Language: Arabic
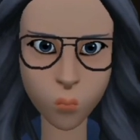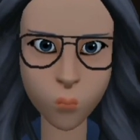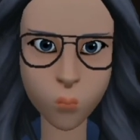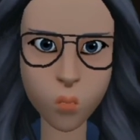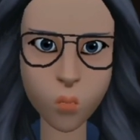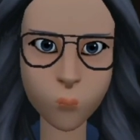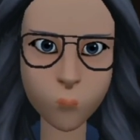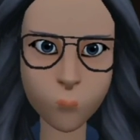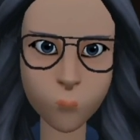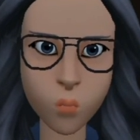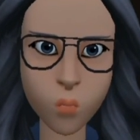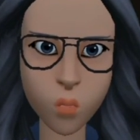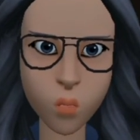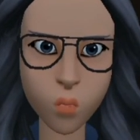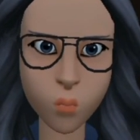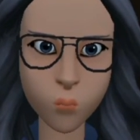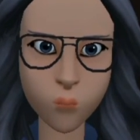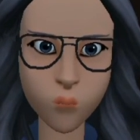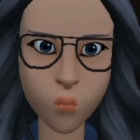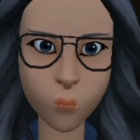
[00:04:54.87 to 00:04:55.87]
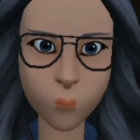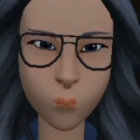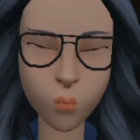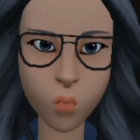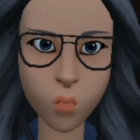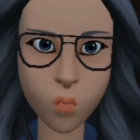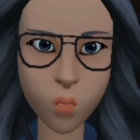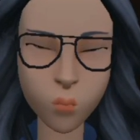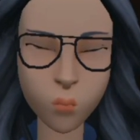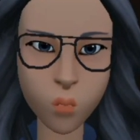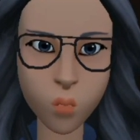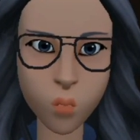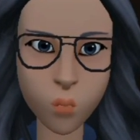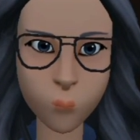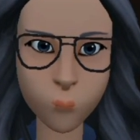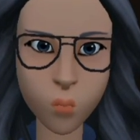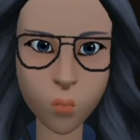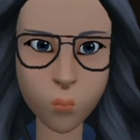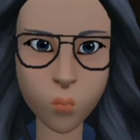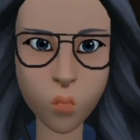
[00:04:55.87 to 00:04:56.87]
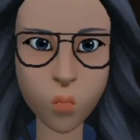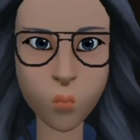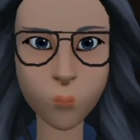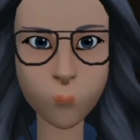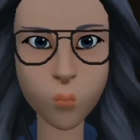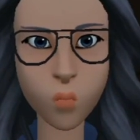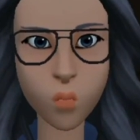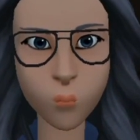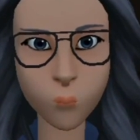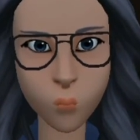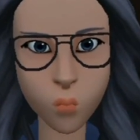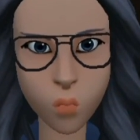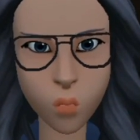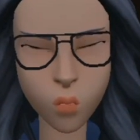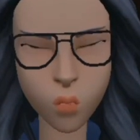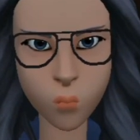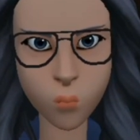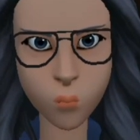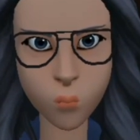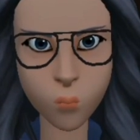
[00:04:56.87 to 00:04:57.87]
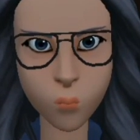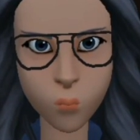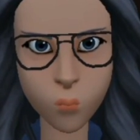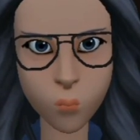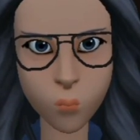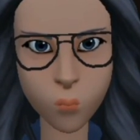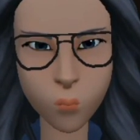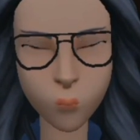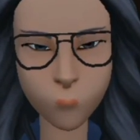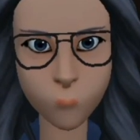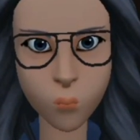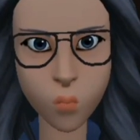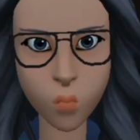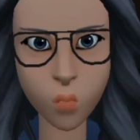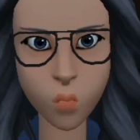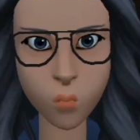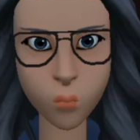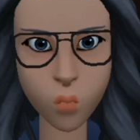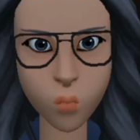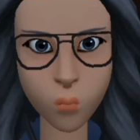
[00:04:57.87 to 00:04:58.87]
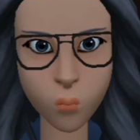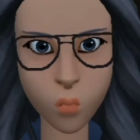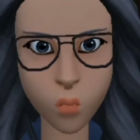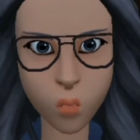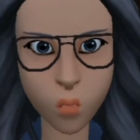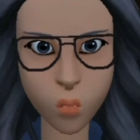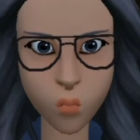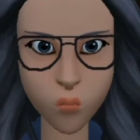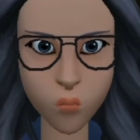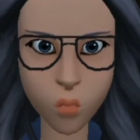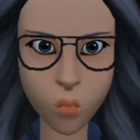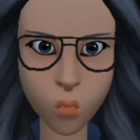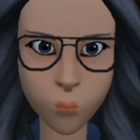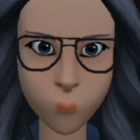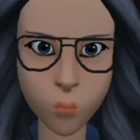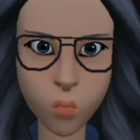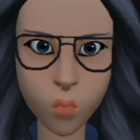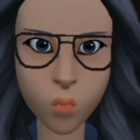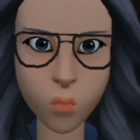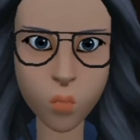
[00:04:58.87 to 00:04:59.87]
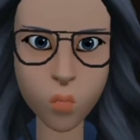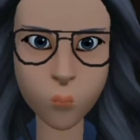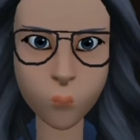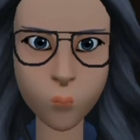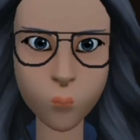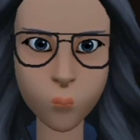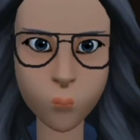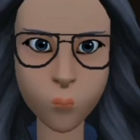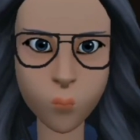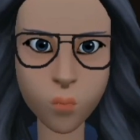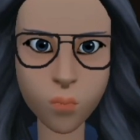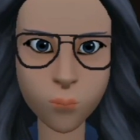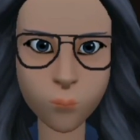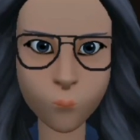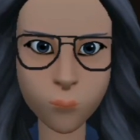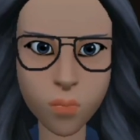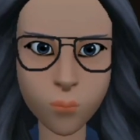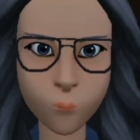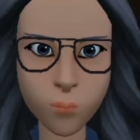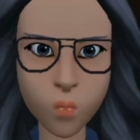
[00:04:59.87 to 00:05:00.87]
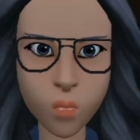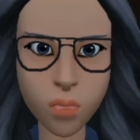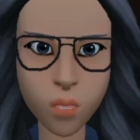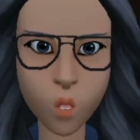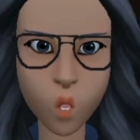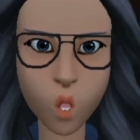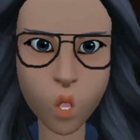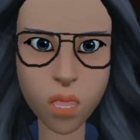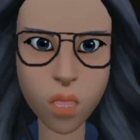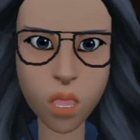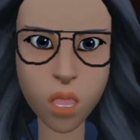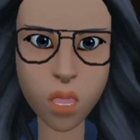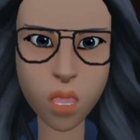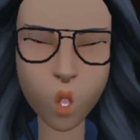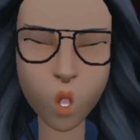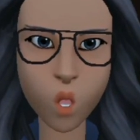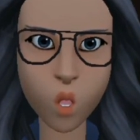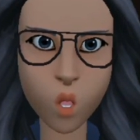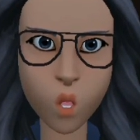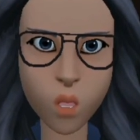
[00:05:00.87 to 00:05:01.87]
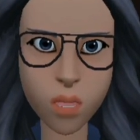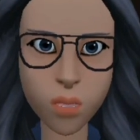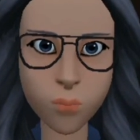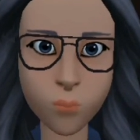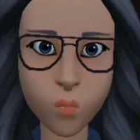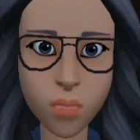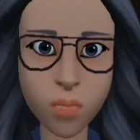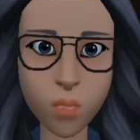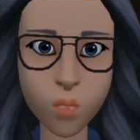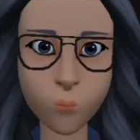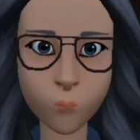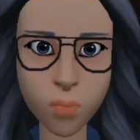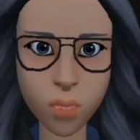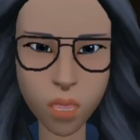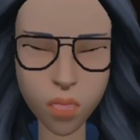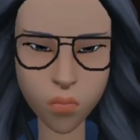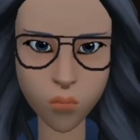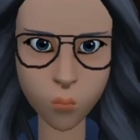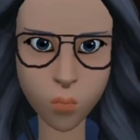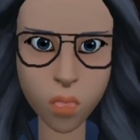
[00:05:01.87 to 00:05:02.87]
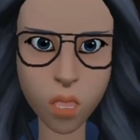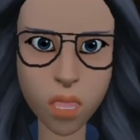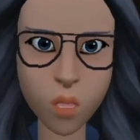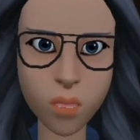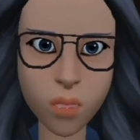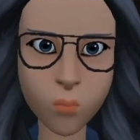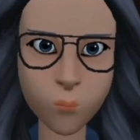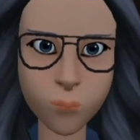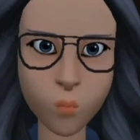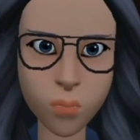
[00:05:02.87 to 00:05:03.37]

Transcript: وأن القفص متسع لكل العالم علامة اقتباس مزدوجة إلى هنا أعزائي المشاهدين تنتهي قصتنا